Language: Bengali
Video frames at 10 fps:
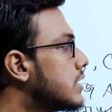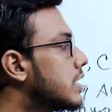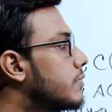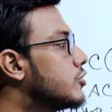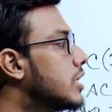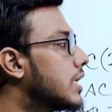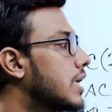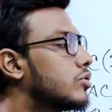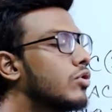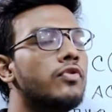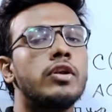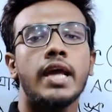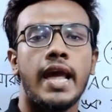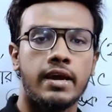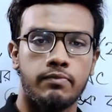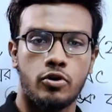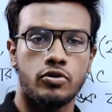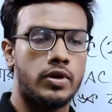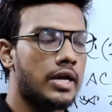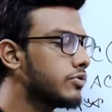ত্রিভুজের ক্ষেত্রফল এক
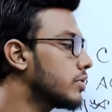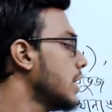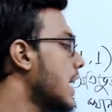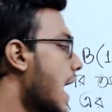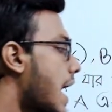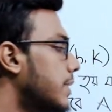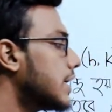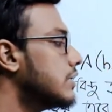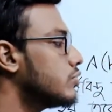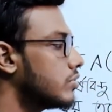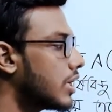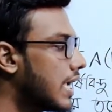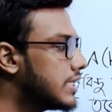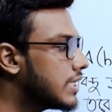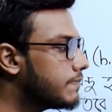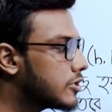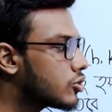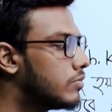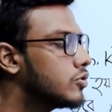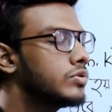বর্গ একক আমরা কিন্তু এই টাইপের
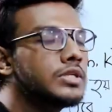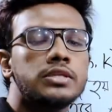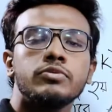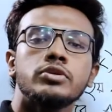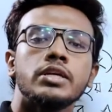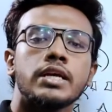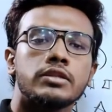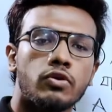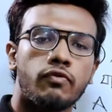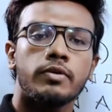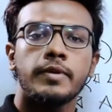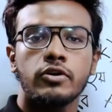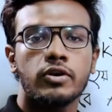সমকোণী ত্রিভুজের ক্ষেত্রফল বের